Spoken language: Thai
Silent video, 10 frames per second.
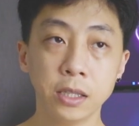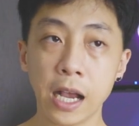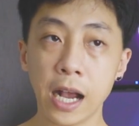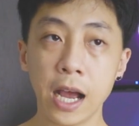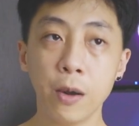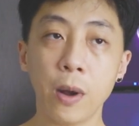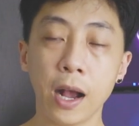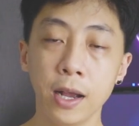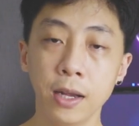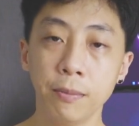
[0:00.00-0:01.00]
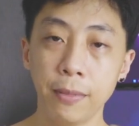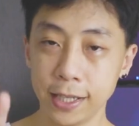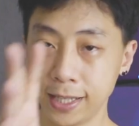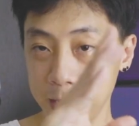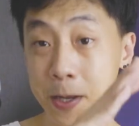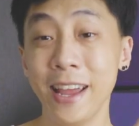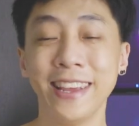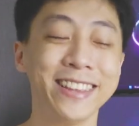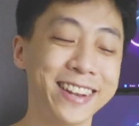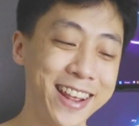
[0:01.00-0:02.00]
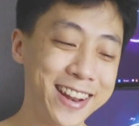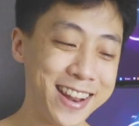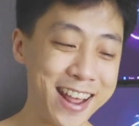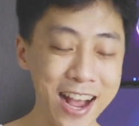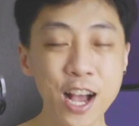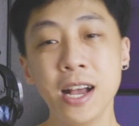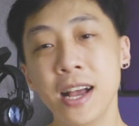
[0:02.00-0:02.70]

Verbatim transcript: อย่าคาดหวังไปเซิร์ชในอินเทอร์เน็ตนะฮะ